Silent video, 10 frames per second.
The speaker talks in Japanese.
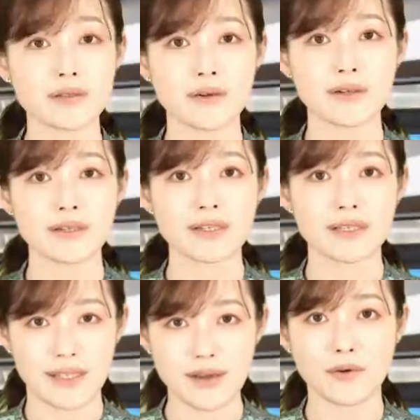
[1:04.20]
の、
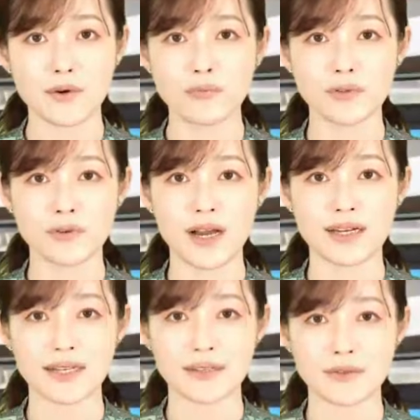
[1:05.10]
ね、オウムの
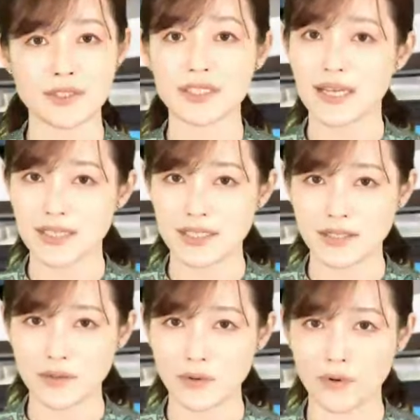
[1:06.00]
関連の死刑執
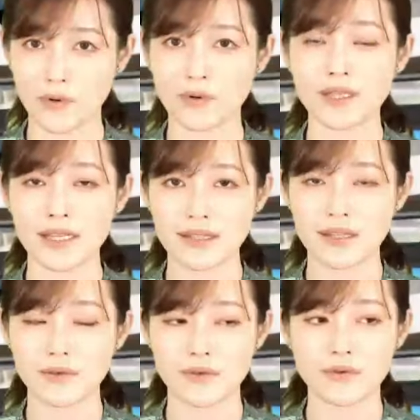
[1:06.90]
行を行っ
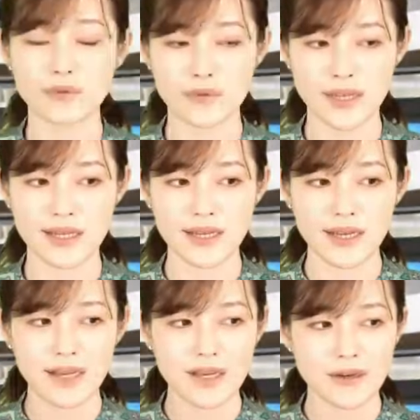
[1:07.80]
たということで
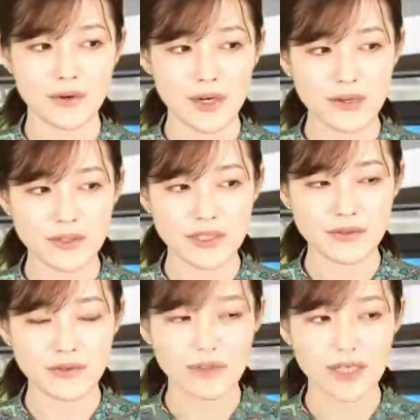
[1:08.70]
これを
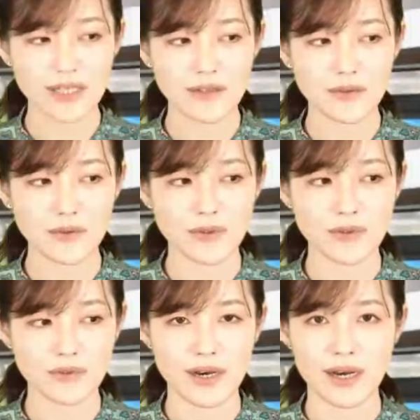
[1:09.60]
実行できるという
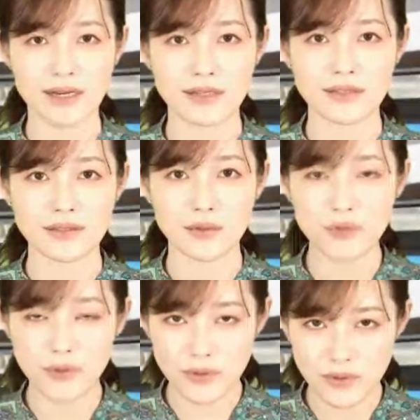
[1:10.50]
のは相
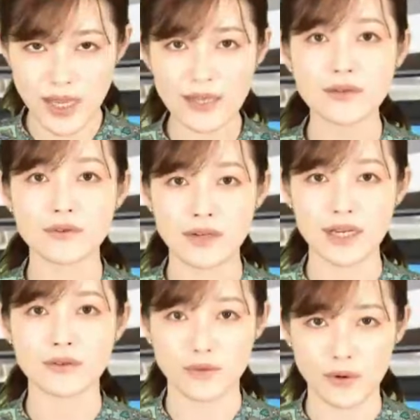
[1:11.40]
当の胆力が
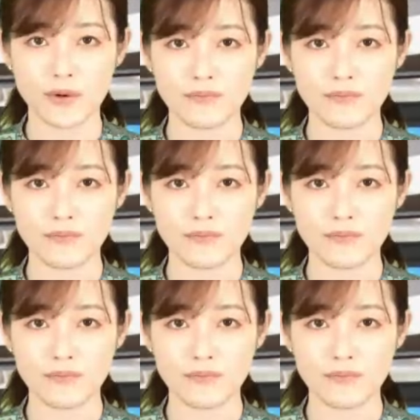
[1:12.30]
いると。